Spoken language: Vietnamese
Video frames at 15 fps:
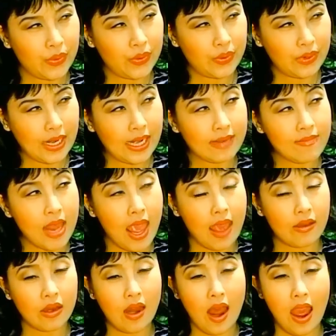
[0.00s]
Ảnh
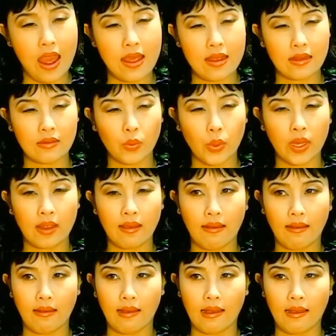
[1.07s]
về trễ coi
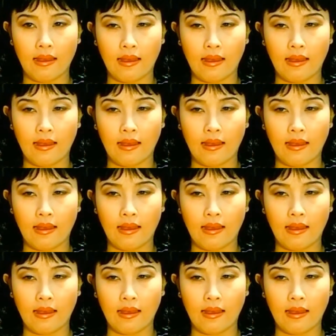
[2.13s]
chừng